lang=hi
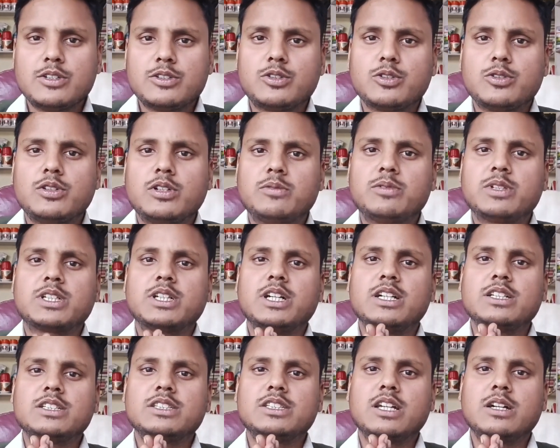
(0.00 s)
तो
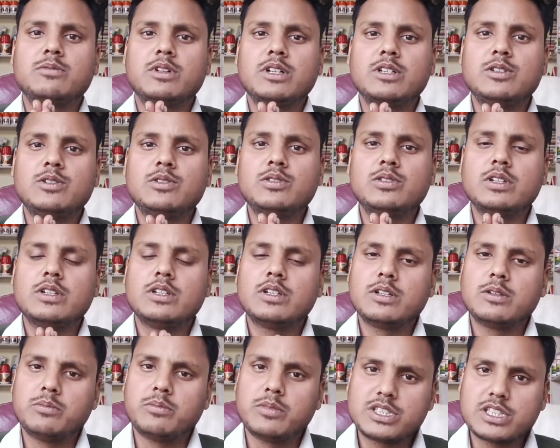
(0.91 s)
नमस्कार किसान भाइयों
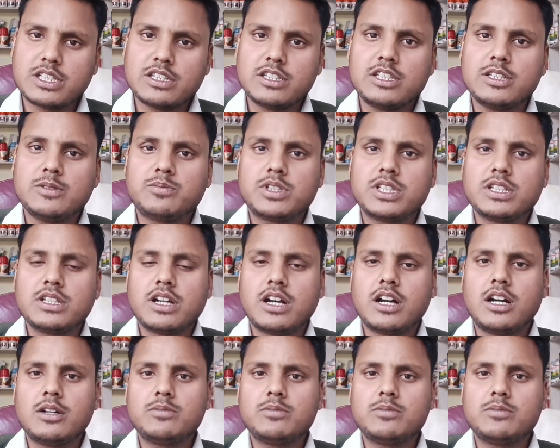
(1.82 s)
मैं संदीप सिंह